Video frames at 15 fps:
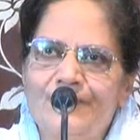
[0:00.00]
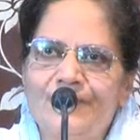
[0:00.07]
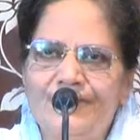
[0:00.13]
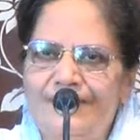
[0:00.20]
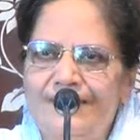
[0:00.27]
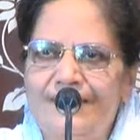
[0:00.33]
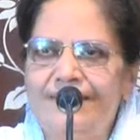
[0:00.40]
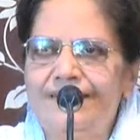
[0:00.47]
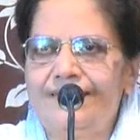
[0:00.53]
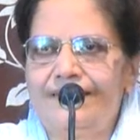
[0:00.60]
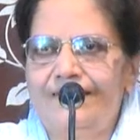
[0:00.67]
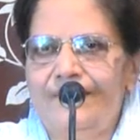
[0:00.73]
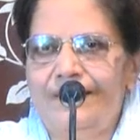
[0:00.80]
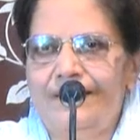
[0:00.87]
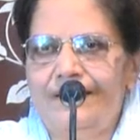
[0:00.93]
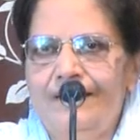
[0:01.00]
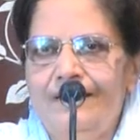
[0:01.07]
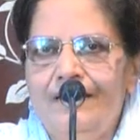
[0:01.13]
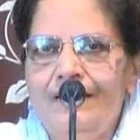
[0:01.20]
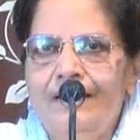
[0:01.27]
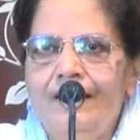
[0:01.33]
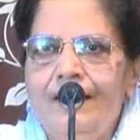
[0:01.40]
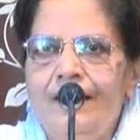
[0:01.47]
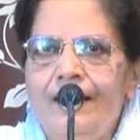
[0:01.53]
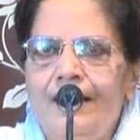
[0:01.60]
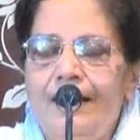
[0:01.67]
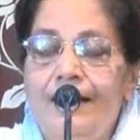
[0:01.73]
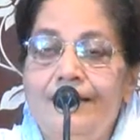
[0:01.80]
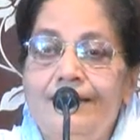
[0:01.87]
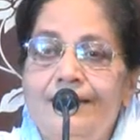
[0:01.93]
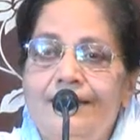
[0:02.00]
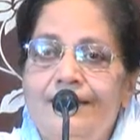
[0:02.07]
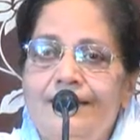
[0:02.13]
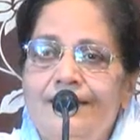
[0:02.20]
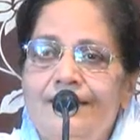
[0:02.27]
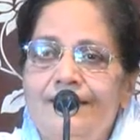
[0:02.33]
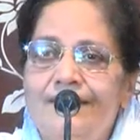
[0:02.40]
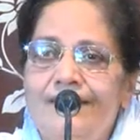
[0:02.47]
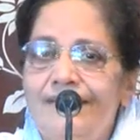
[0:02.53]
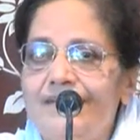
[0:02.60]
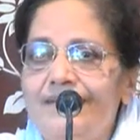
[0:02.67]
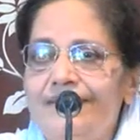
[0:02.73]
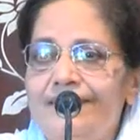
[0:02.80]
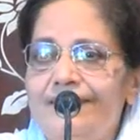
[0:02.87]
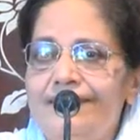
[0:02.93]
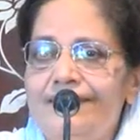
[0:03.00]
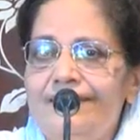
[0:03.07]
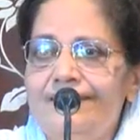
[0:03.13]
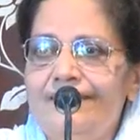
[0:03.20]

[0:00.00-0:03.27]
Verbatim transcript: విశ్రాంతి కావాలి ఆయన అంటాడు కదా